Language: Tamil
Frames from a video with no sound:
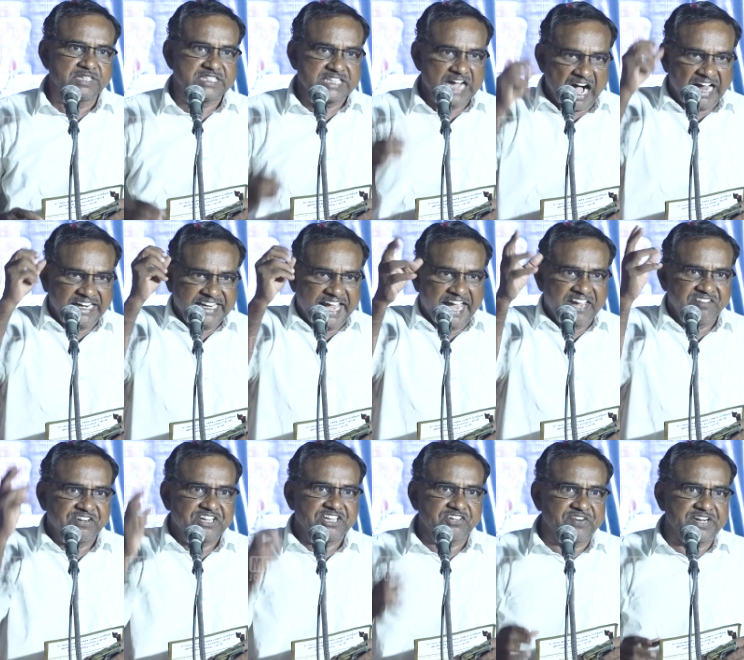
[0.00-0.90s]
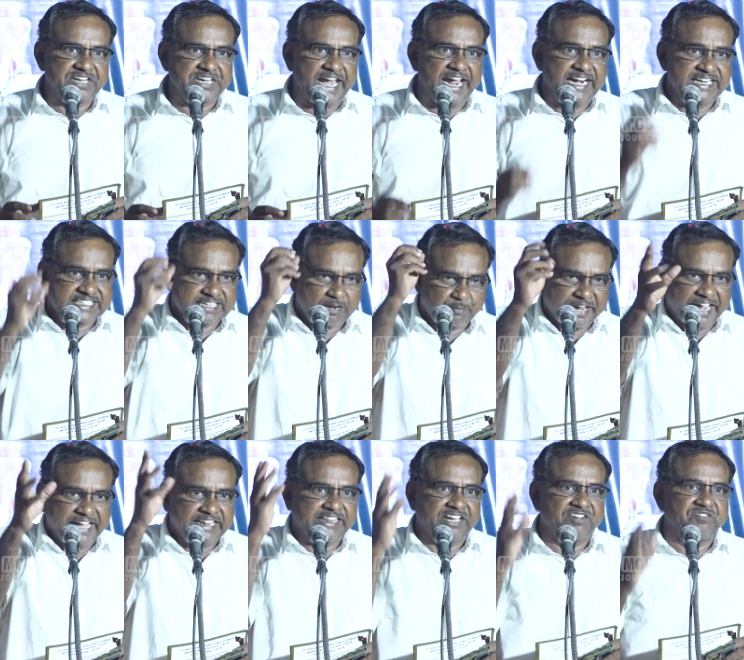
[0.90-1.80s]
ஜாதியை விட்டுவிட்டேன்
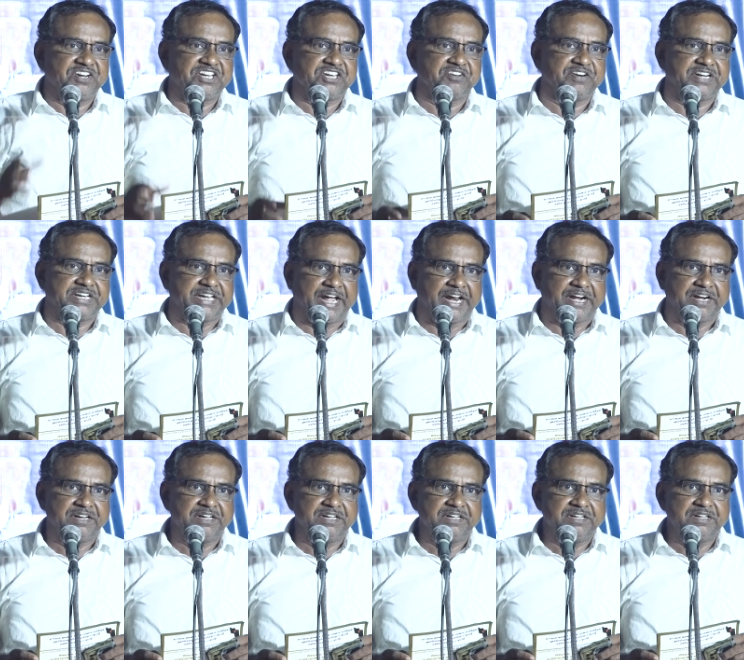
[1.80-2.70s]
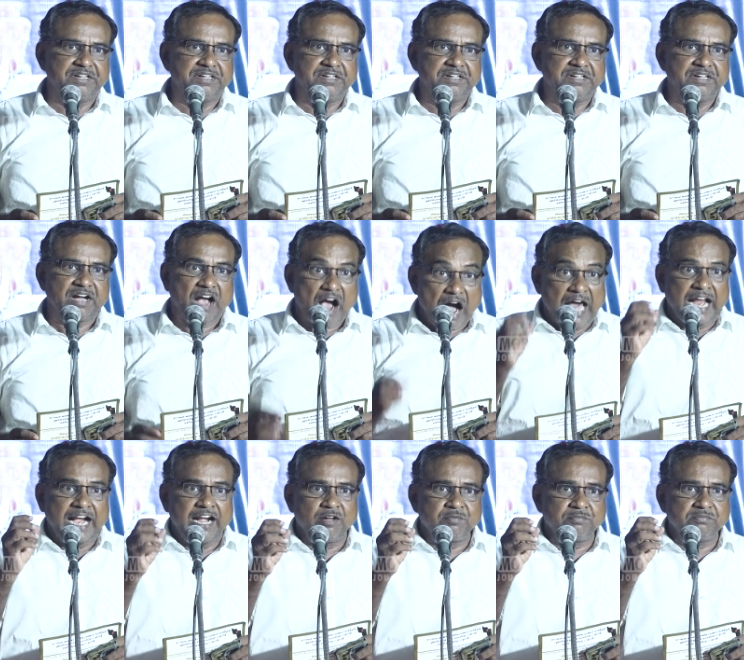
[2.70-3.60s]
சமயத்தையும் விட்டுவிட்டேன்
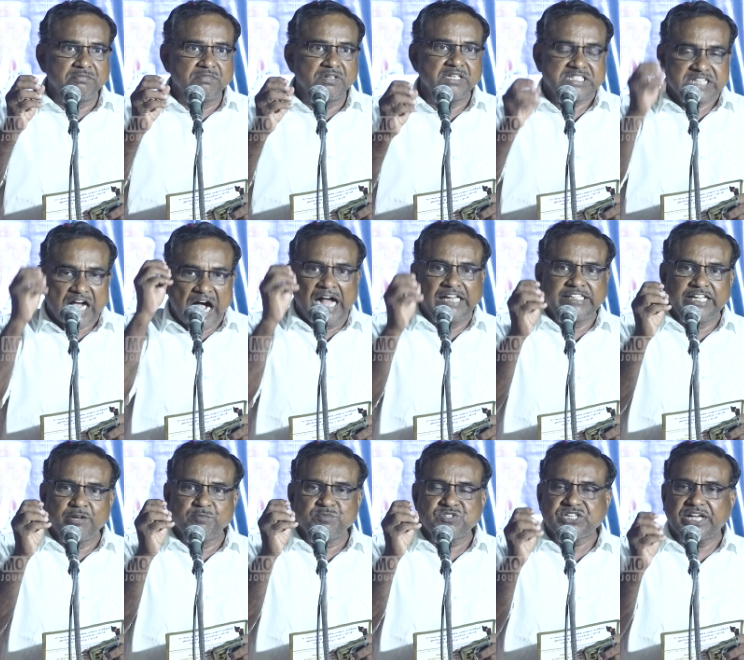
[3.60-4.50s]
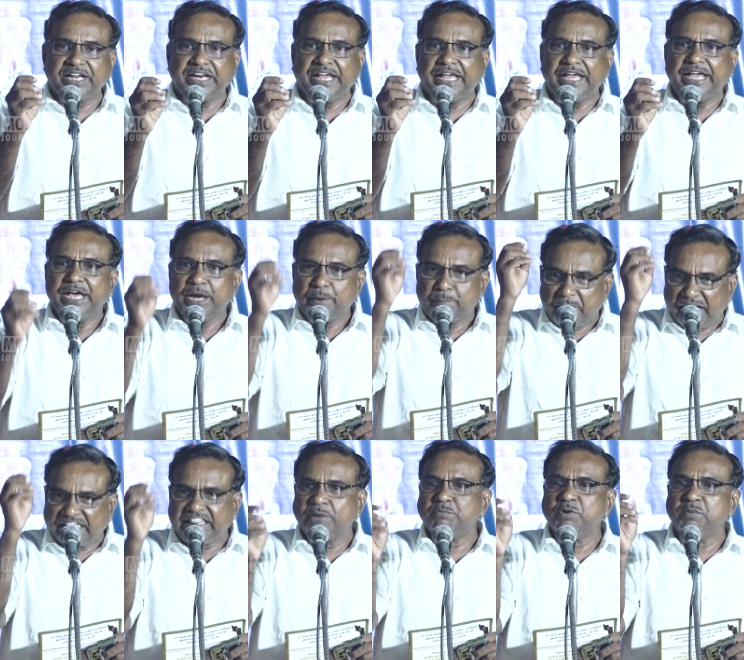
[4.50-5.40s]
காரணம் ஜாதியும் சரி
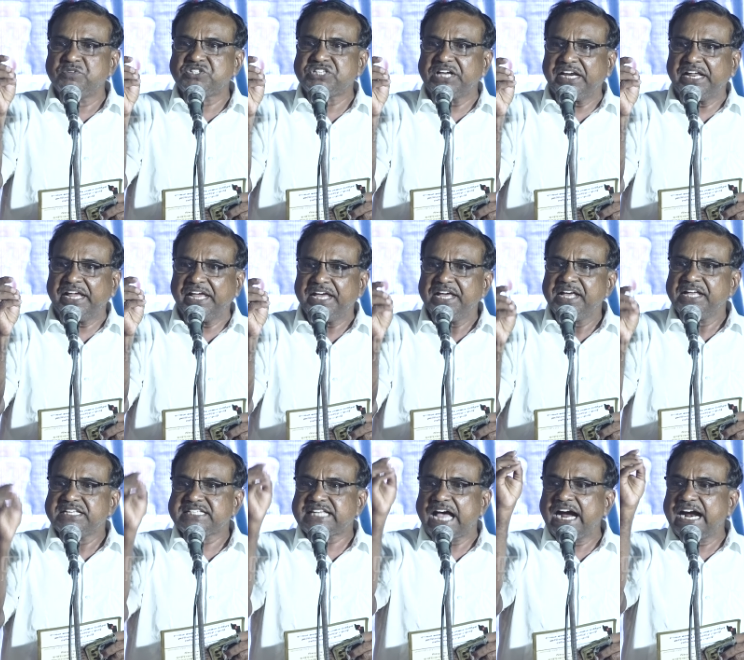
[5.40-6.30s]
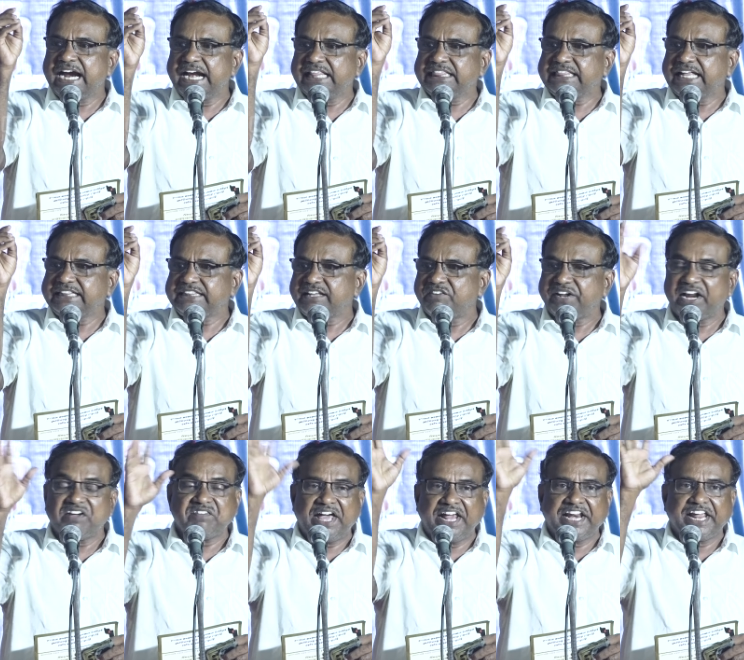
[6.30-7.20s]
மதமும் சரி சங்கடத்தை தவிர
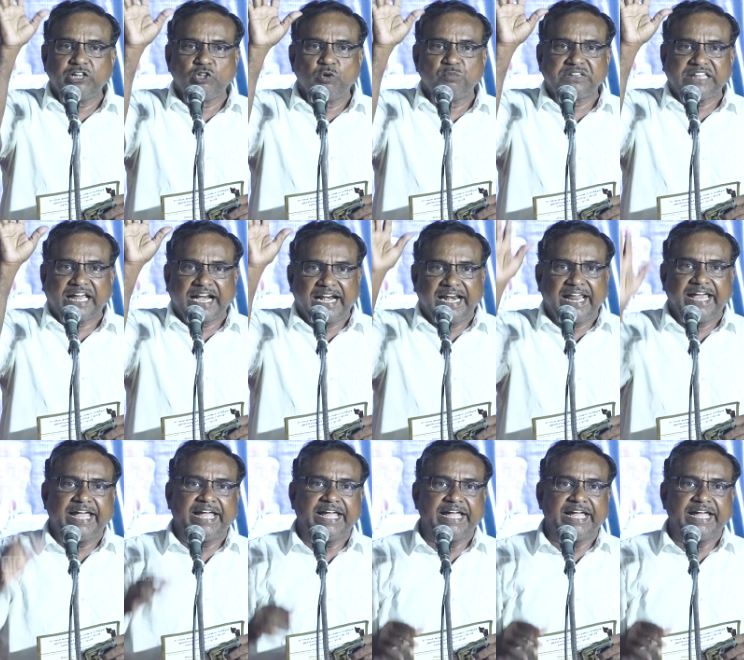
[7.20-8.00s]
வேறு எதுவும் தரல